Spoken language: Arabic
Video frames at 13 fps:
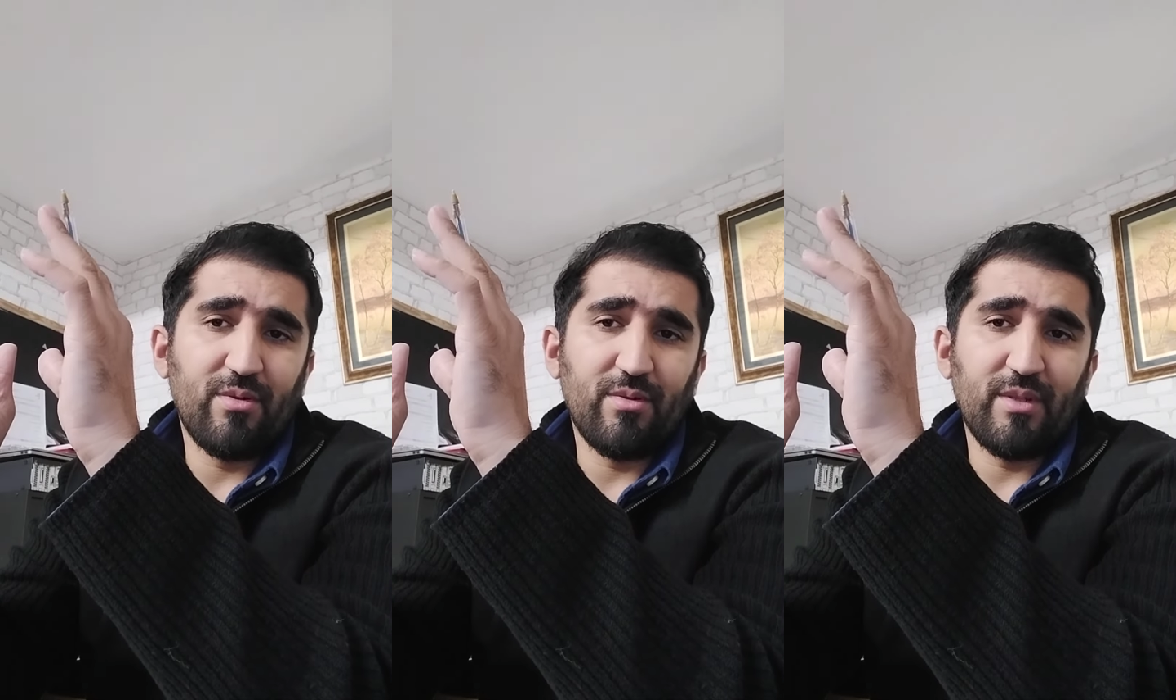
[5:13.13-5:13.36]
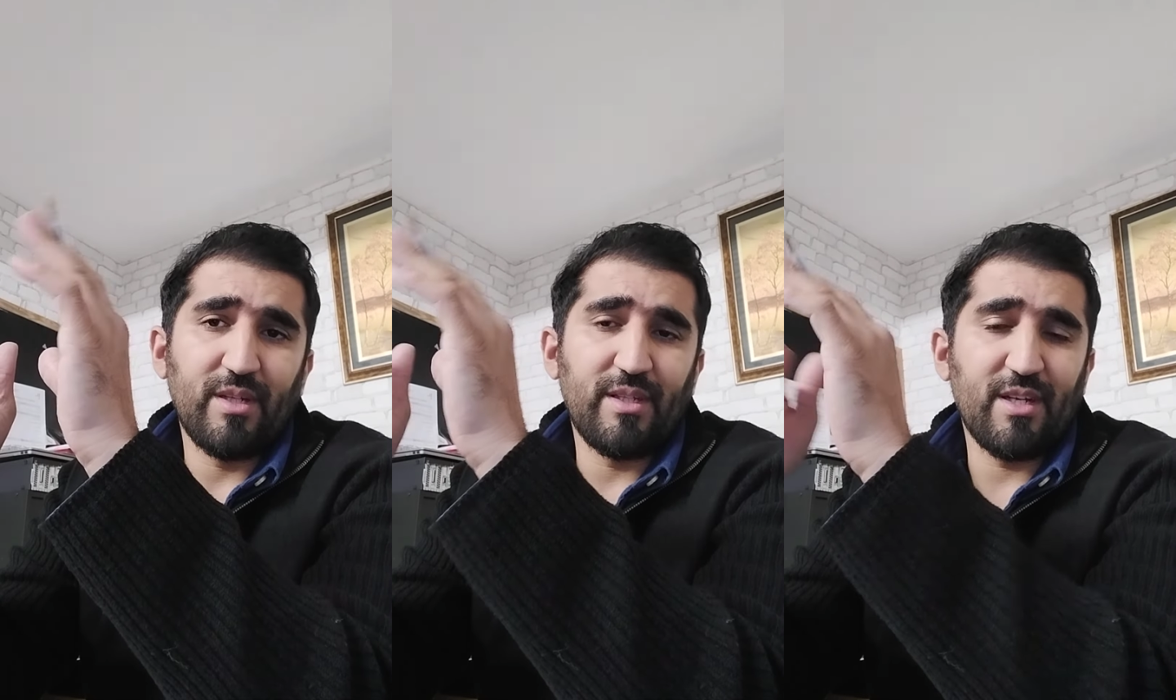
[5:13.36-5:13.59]

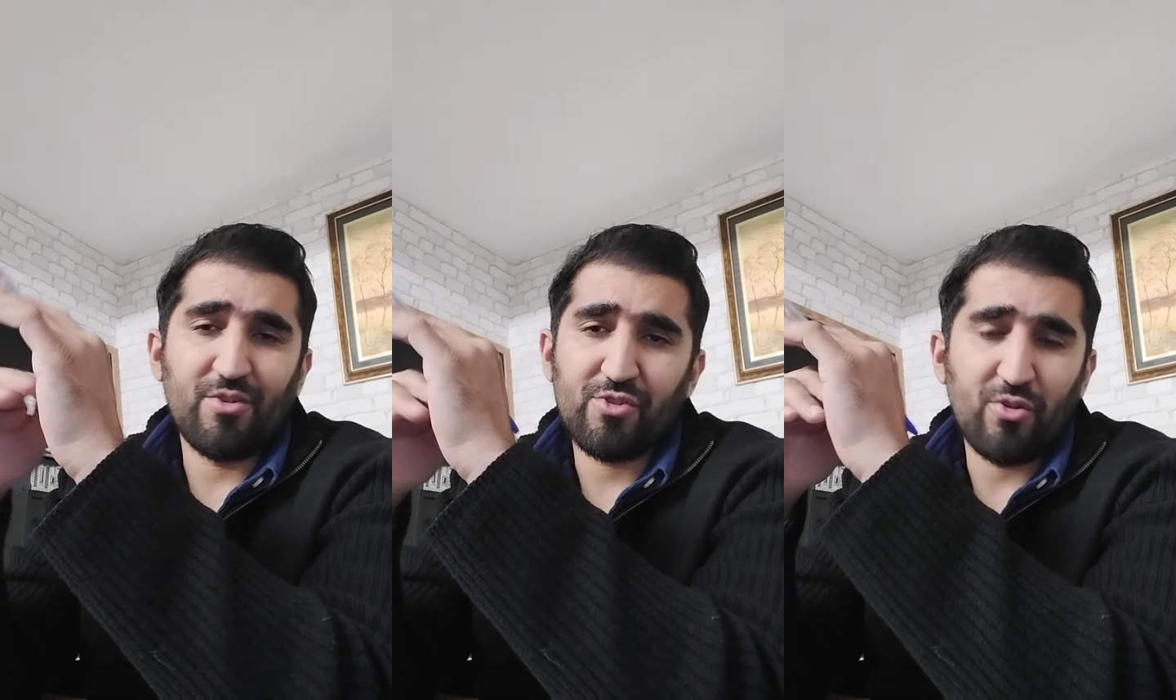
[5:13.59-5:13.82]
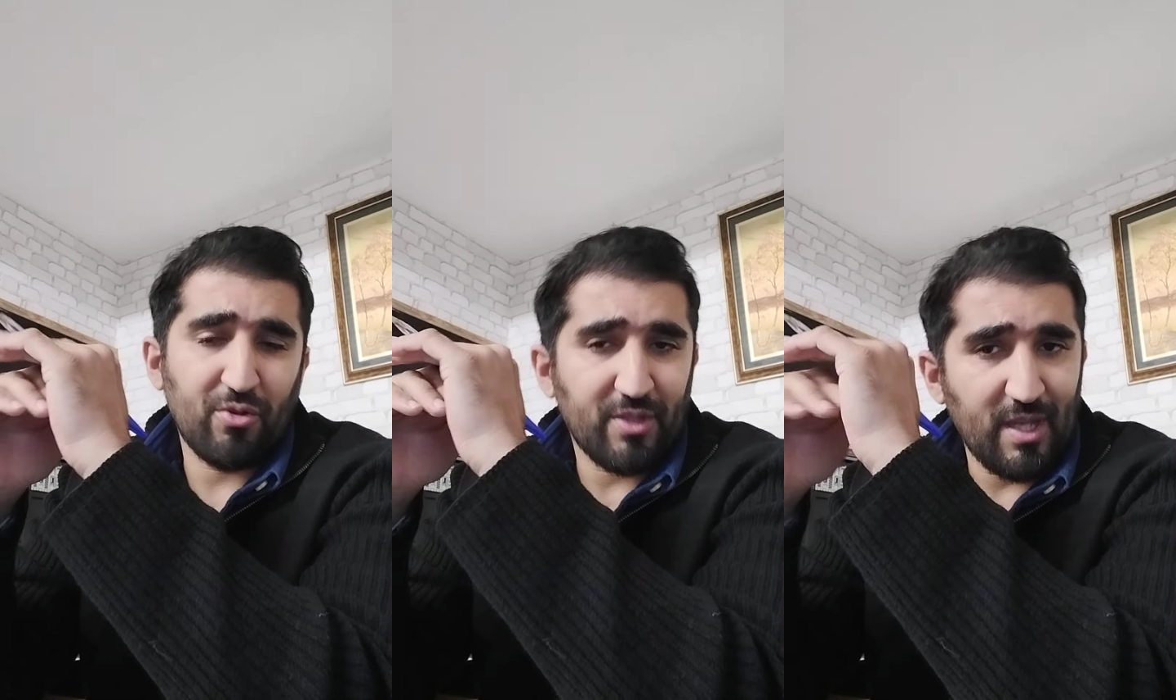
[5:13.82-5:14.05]
لان
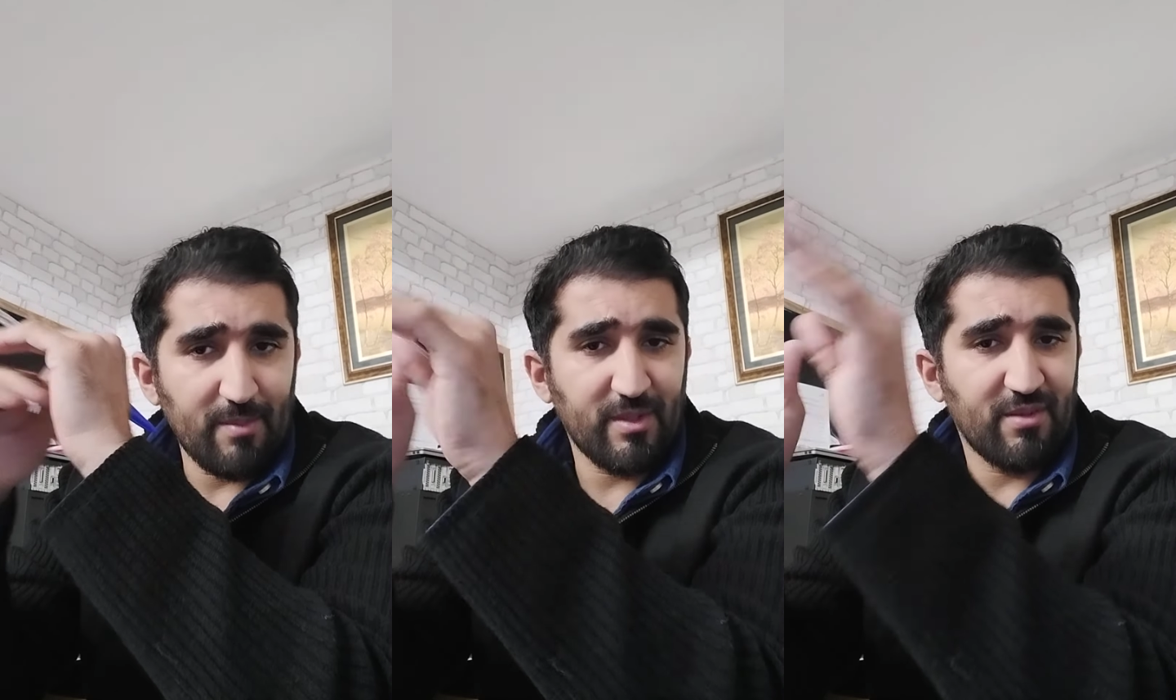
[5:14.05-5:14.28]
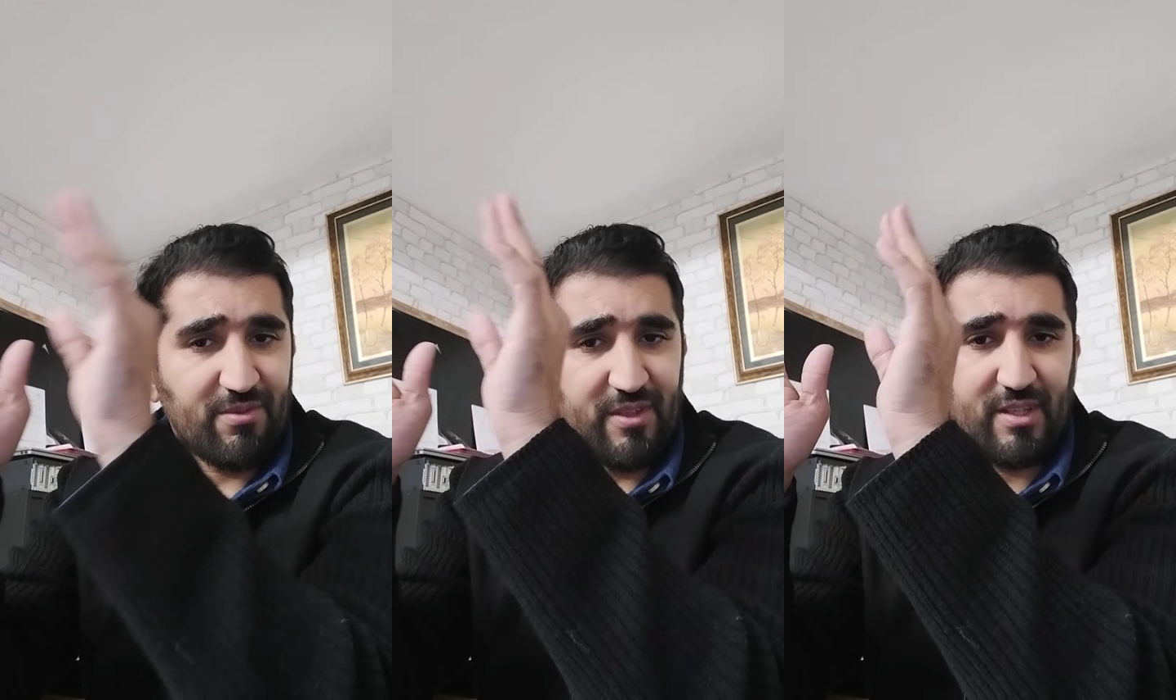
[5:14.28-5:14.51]
الشروط
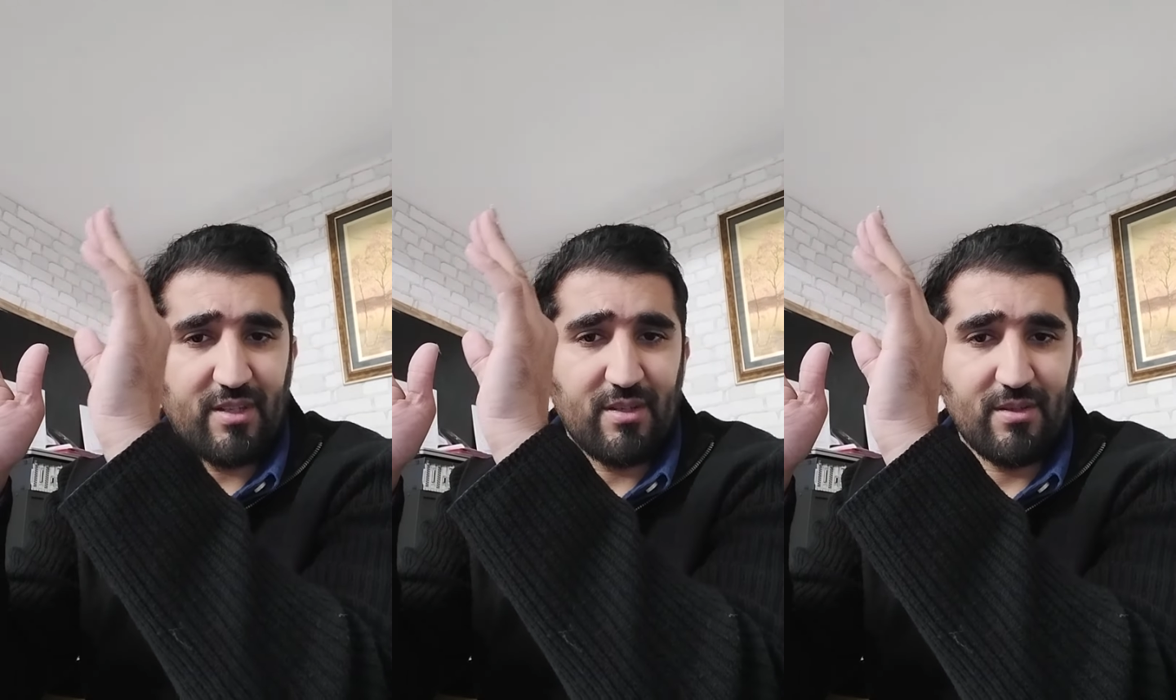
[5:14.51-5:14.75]
كاملين فيك